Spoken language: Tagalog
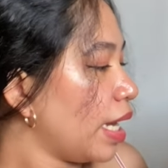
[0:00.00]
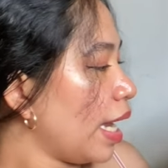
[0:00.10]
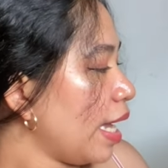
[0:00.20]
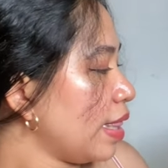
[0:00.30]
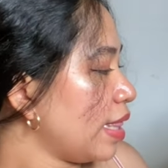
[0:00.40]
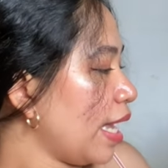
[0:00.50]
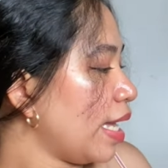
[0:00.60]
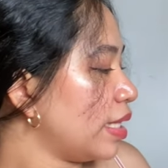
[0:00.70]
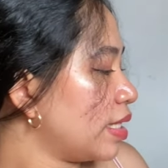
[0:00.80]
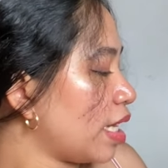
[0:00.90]
and
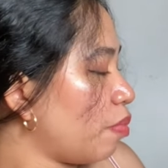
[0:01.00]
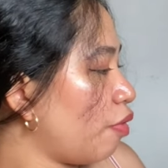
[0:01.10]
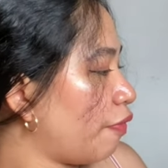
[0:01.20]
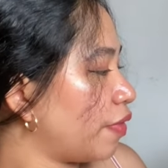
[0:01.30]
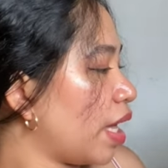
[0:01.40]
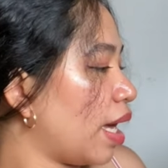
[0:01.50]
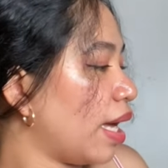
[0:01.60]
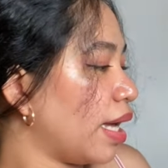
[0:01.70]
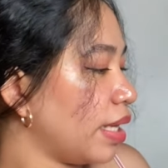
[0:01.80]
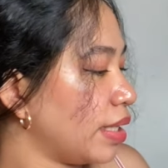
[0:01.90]
then some of the
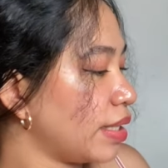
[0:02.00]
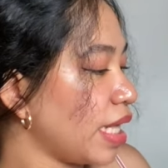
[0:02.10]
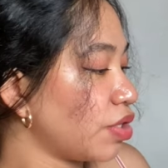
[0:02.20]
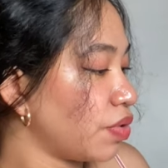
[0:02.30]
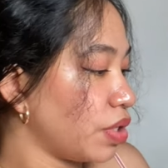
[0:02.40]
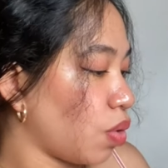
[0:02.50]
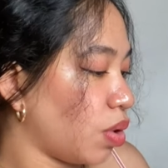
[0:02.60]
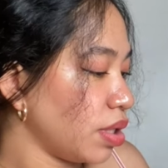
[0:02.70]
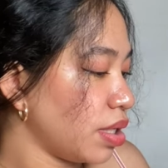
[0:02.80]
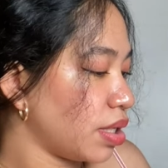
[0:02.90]
test
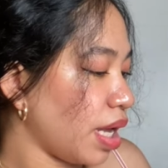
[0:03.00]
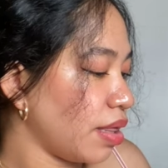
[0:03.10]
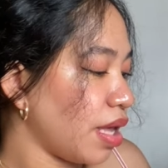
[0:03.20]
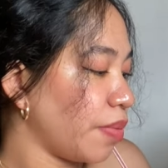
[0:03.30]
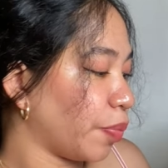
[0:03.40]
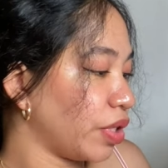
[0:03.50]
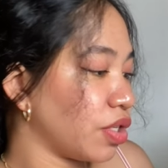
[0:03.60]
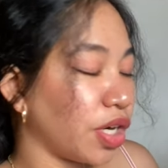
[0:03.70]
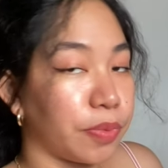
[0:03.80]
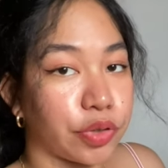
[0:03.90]
results and then
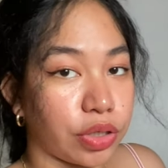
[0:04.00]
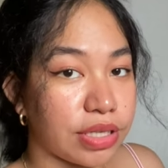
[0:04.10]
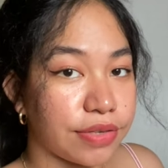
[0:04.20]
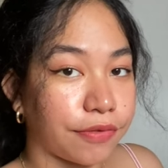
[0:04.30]
prescriptions